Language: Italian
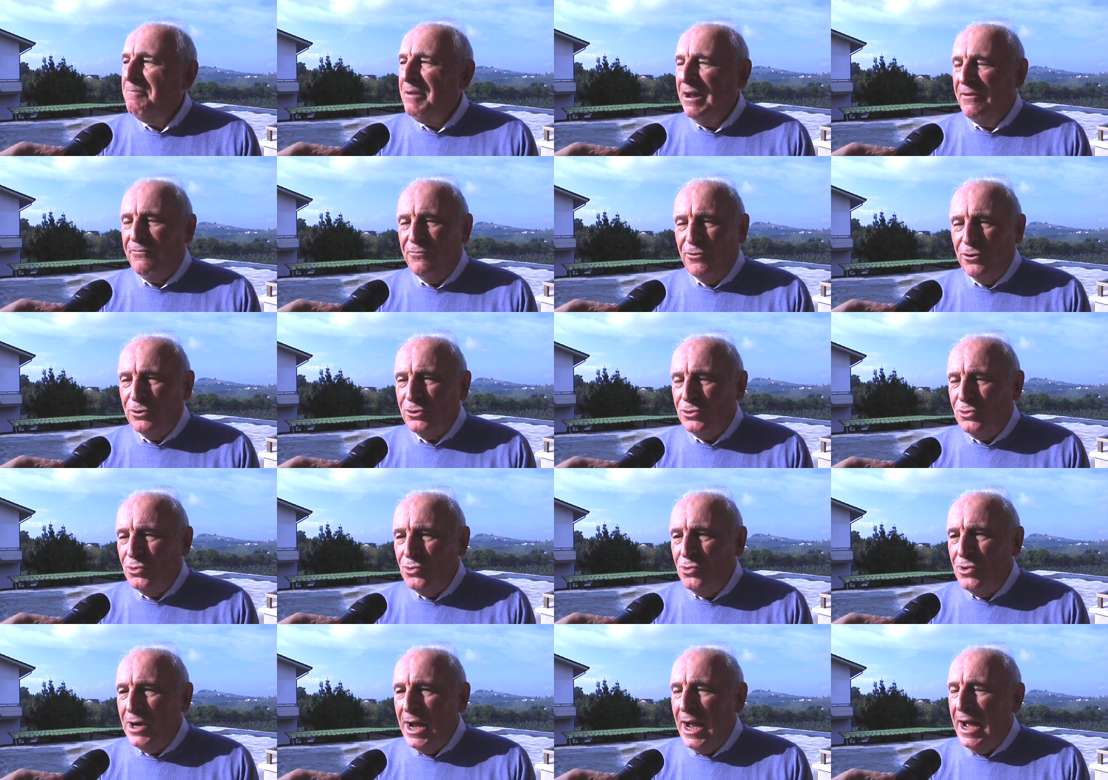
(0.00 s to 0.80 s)
per
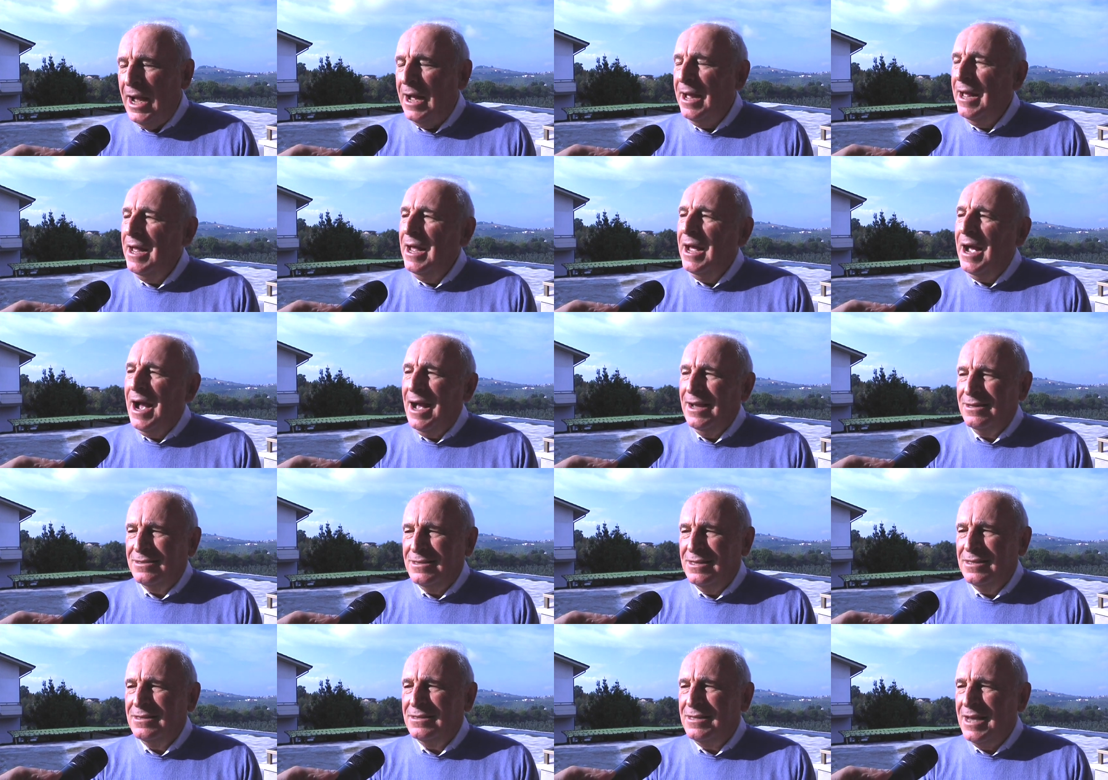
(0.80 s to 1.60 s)
fortuna
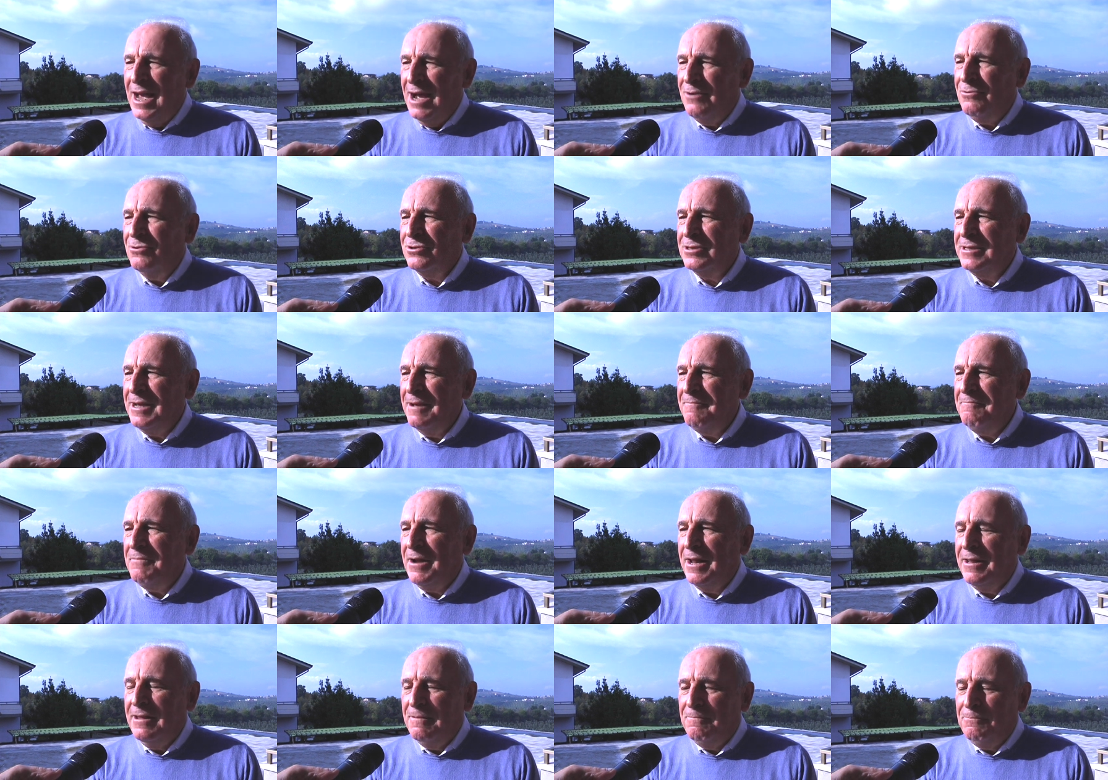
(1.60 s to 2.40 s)
assistiamo
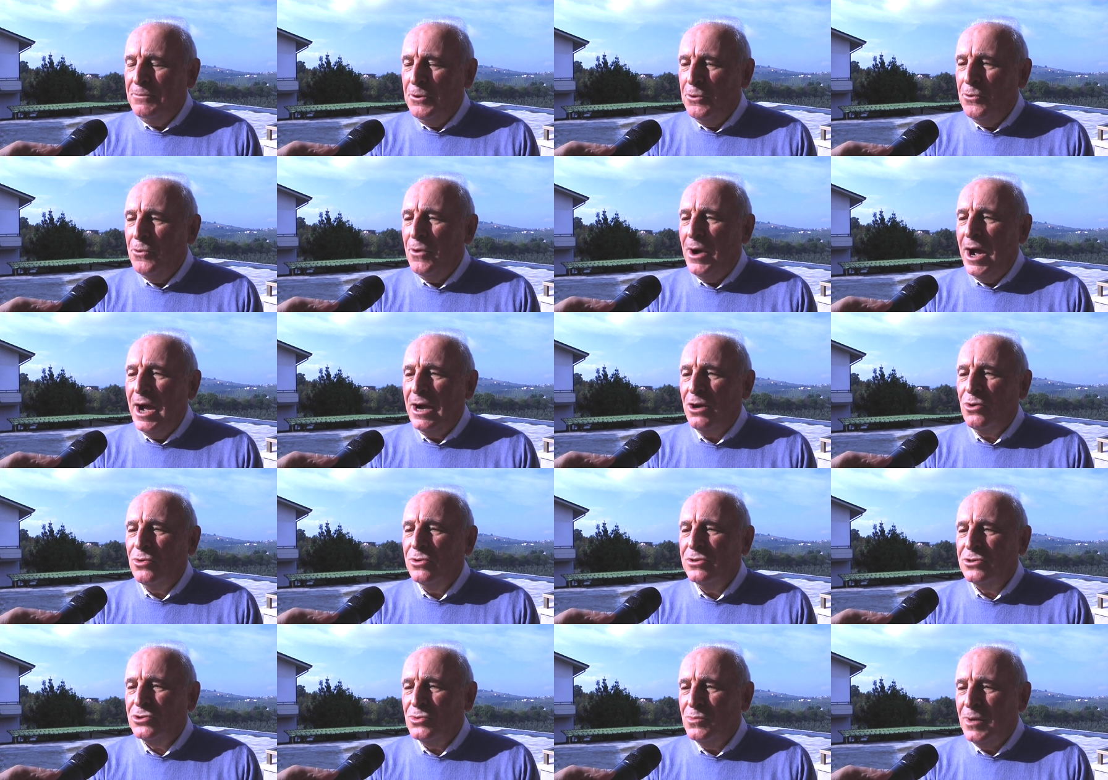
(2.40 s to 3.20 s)
sempre di più a
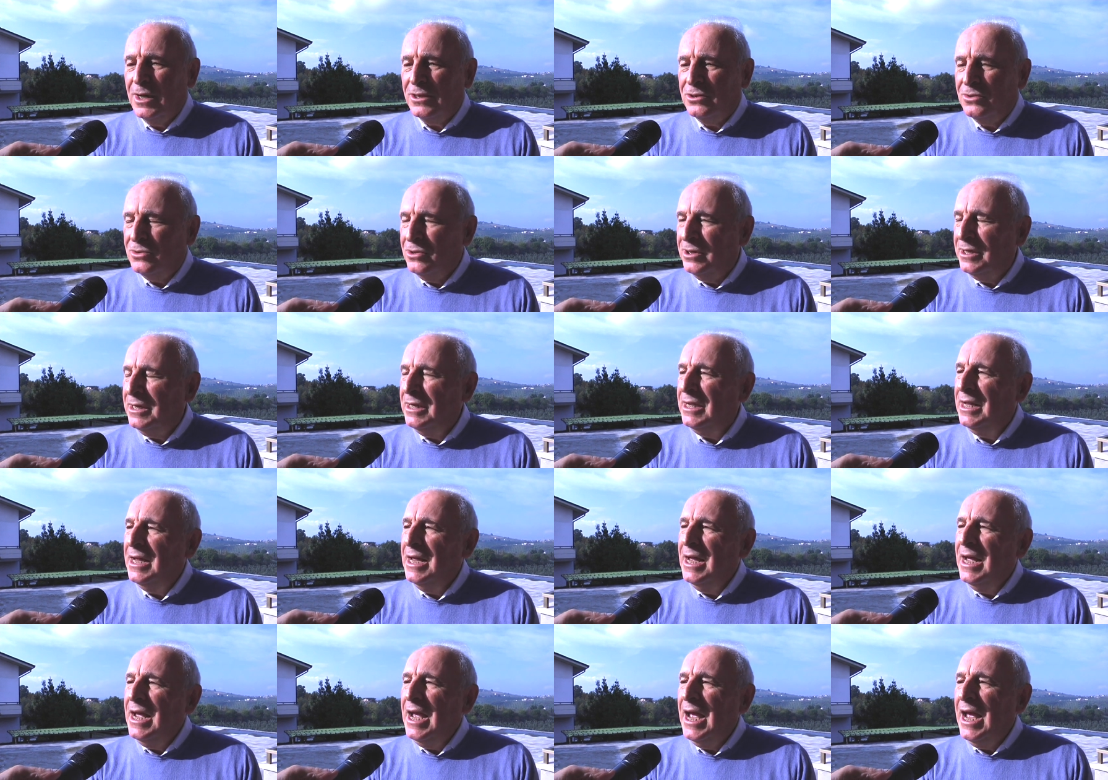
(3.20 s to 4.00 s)
consumatori
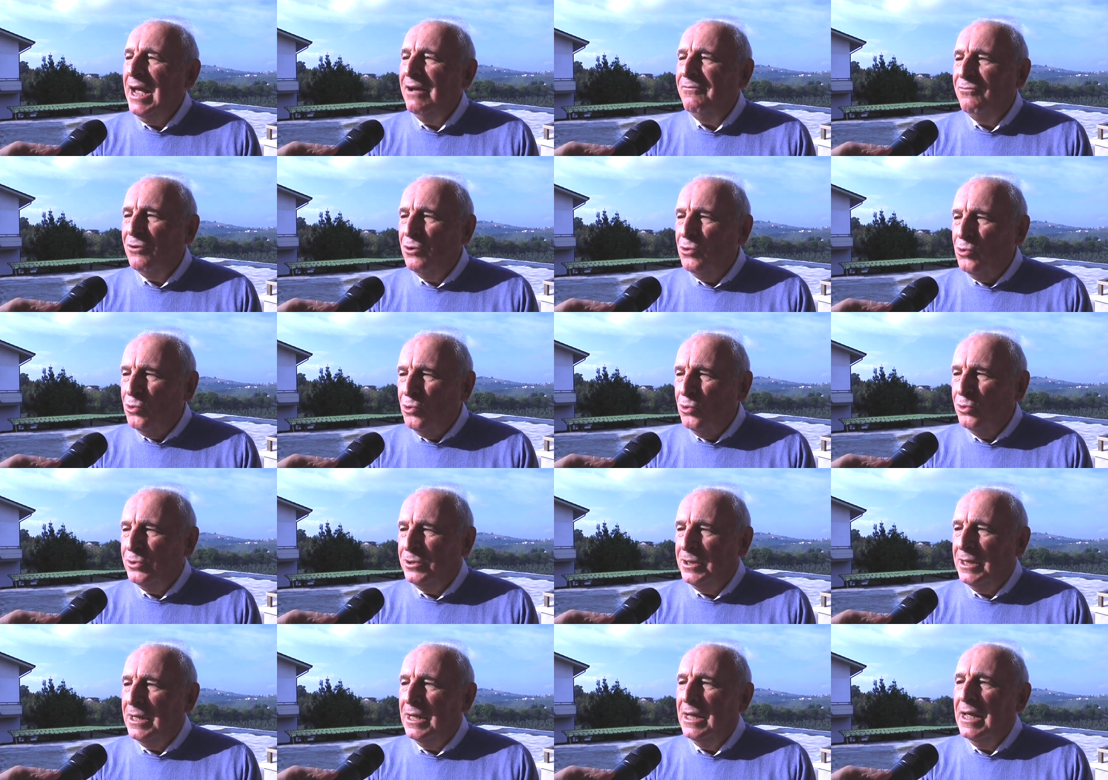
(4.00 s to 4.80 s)

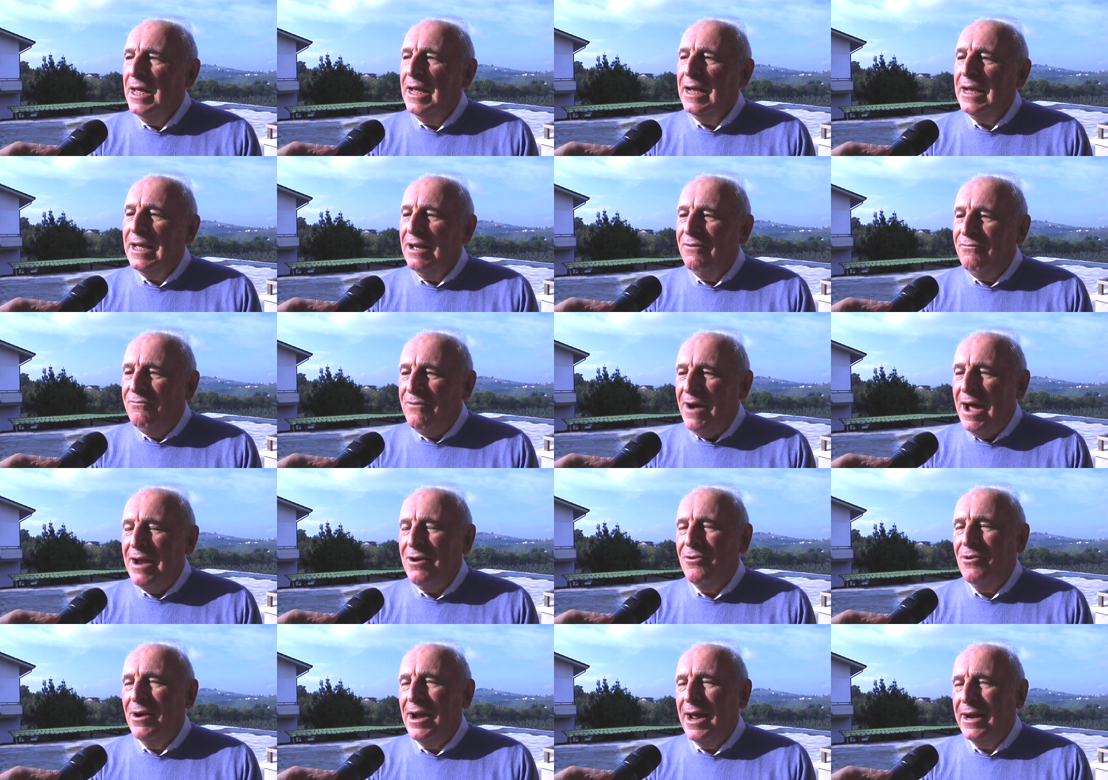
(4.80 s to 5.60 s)
evoluti che
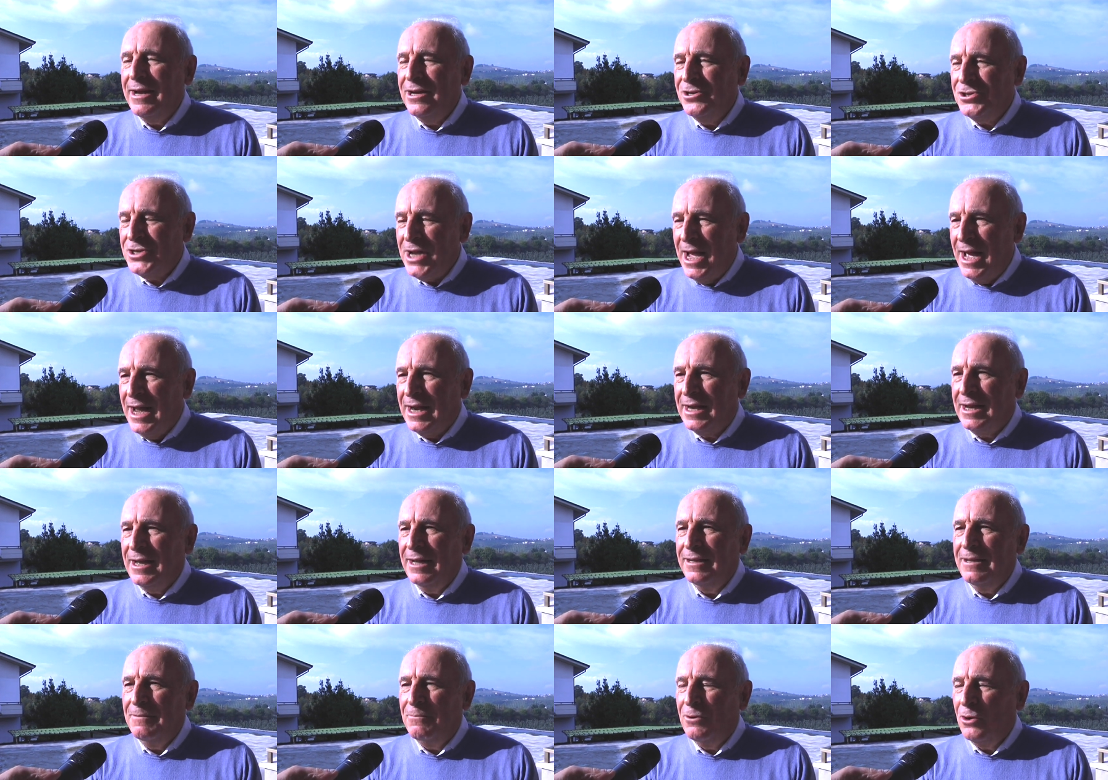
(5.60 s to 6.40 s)
vanno alla
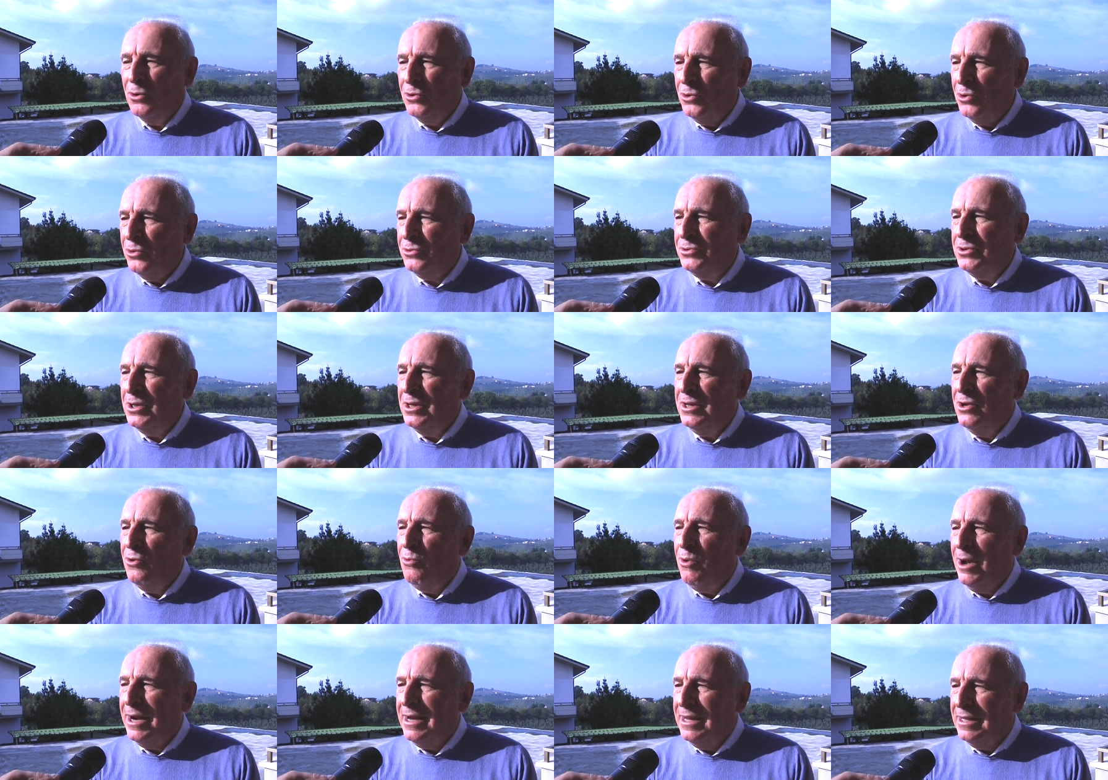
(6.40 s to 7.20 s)
ricerca di prodotti di
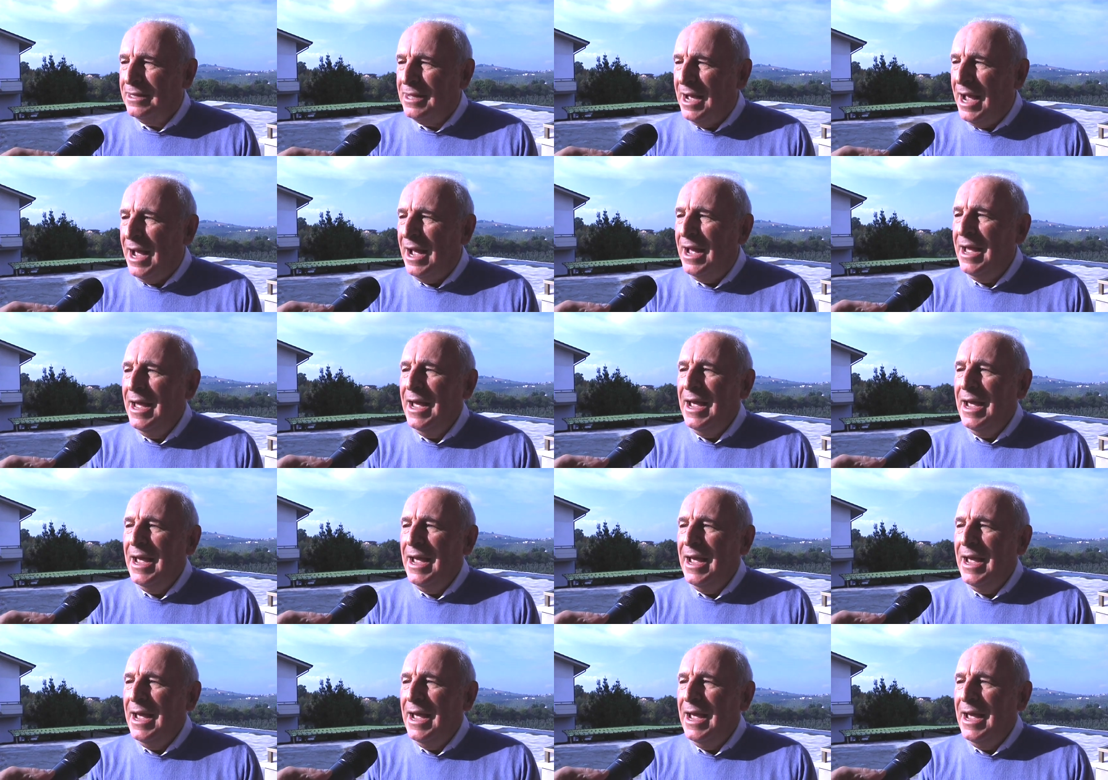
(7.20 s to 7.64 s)
qualità